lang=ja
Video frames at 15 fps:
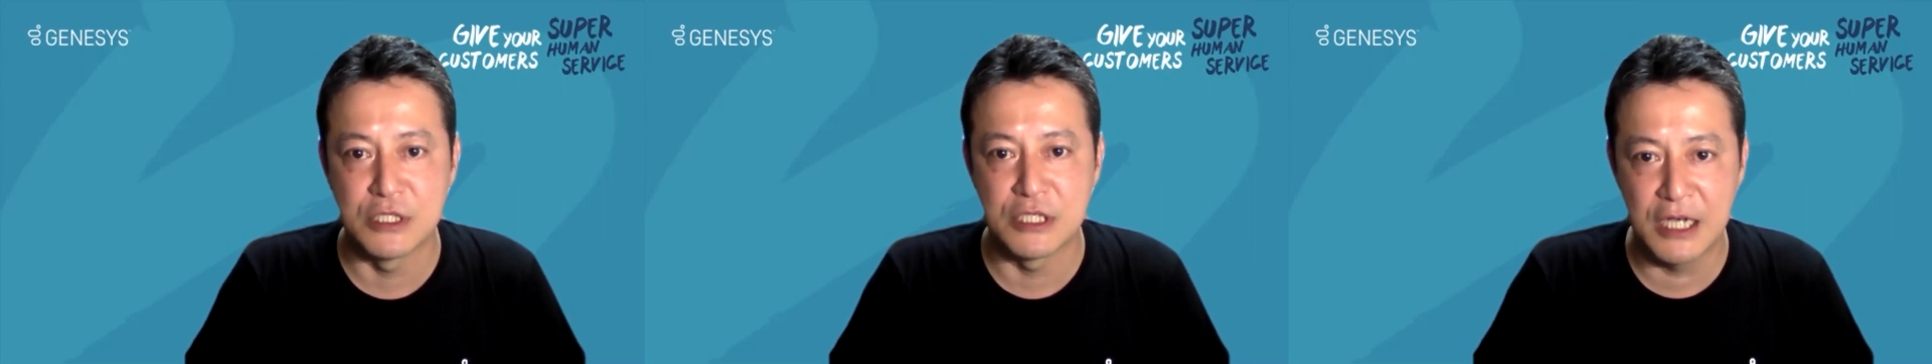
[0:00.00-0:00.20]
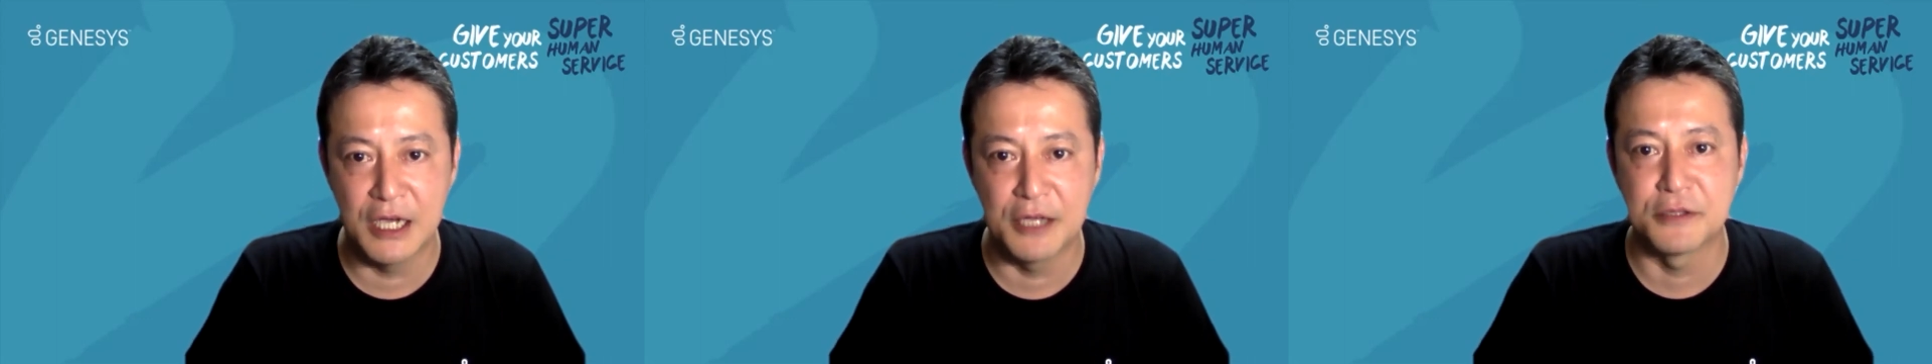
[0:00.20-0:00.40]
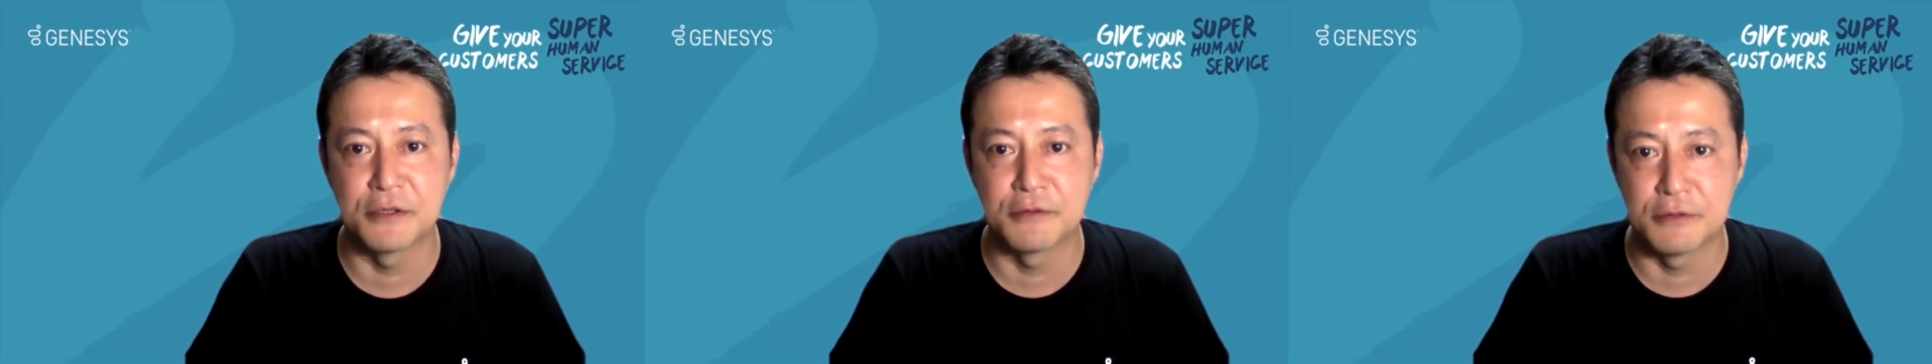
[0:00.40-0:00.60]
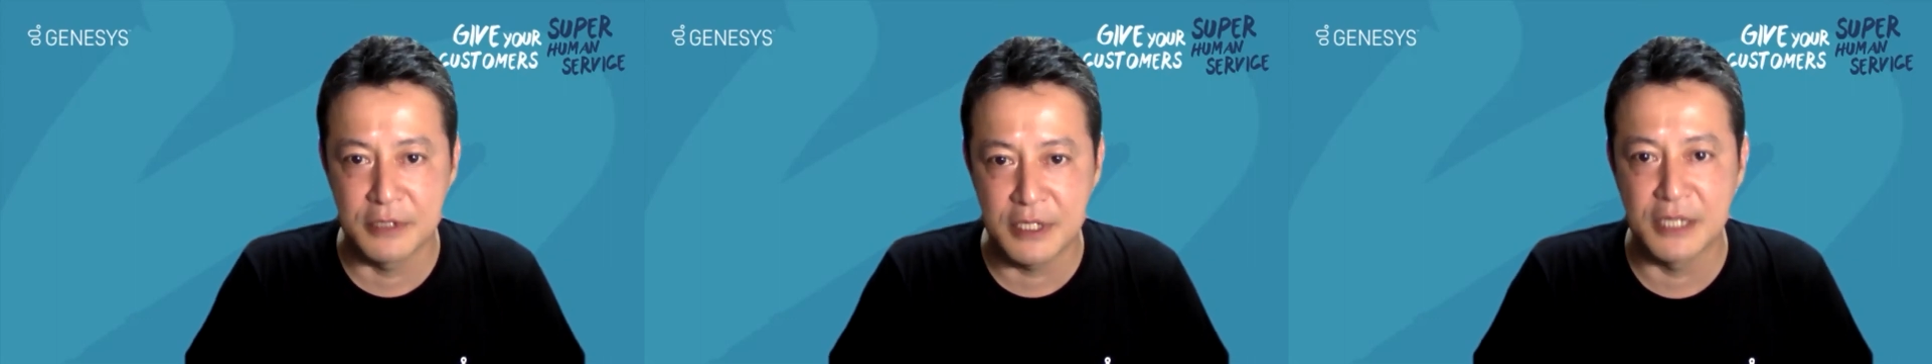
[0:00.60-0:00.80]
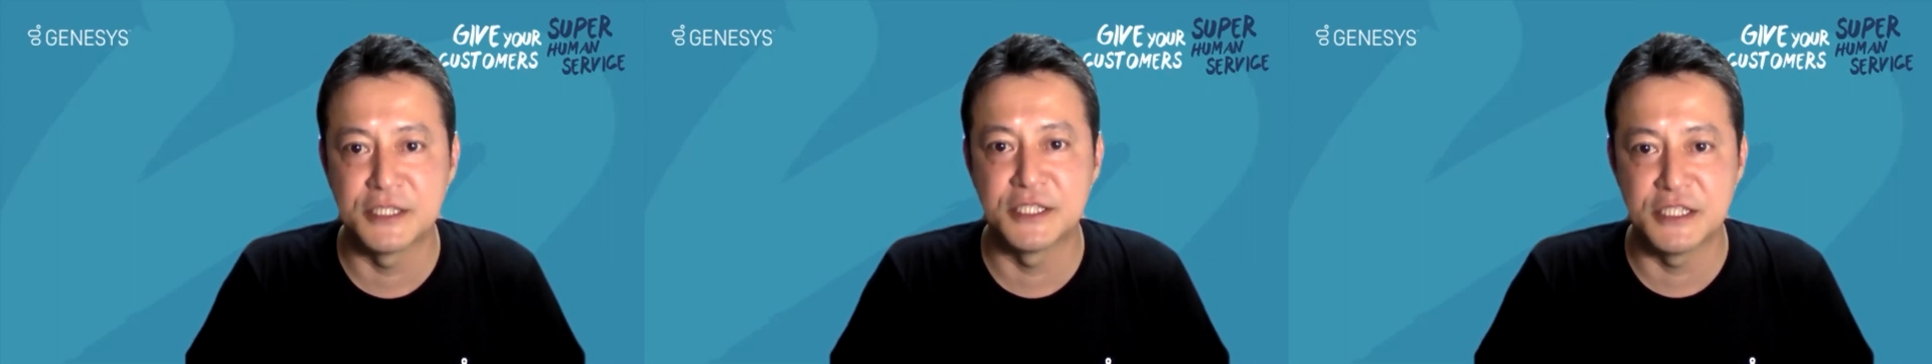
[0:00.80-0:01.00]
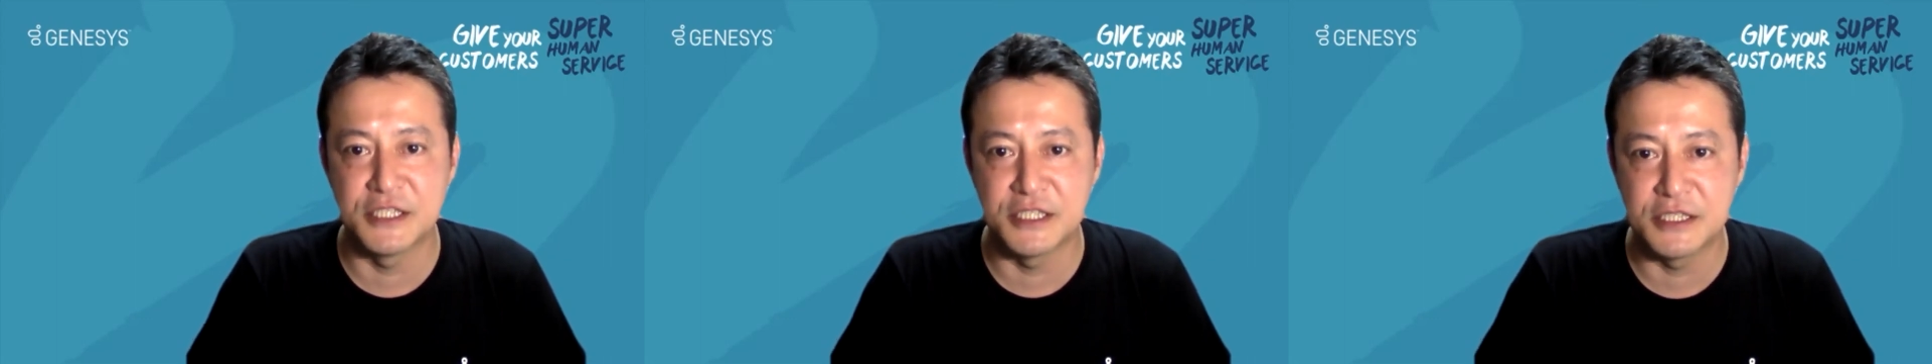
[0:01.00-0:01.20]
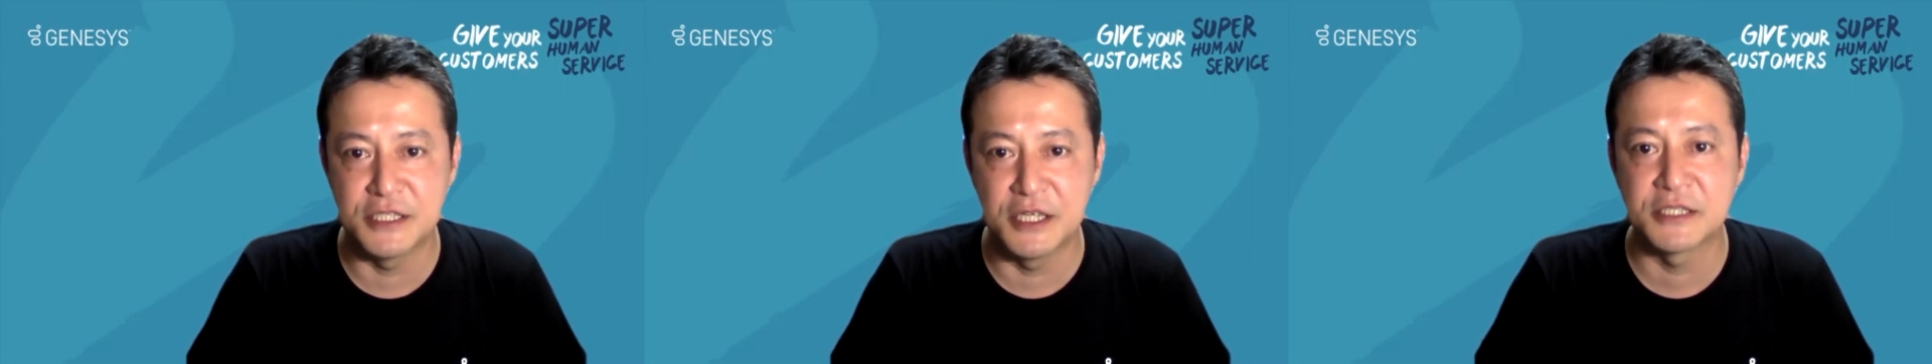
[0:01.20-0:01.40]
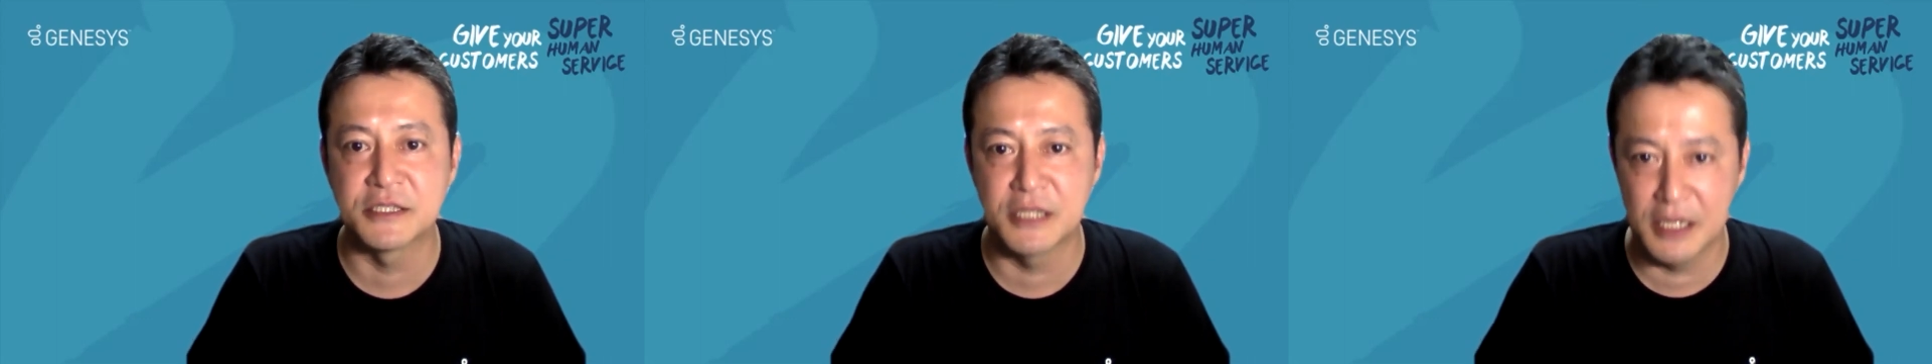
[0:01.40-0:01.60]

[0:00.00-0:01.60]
ぐに返ってくる感じで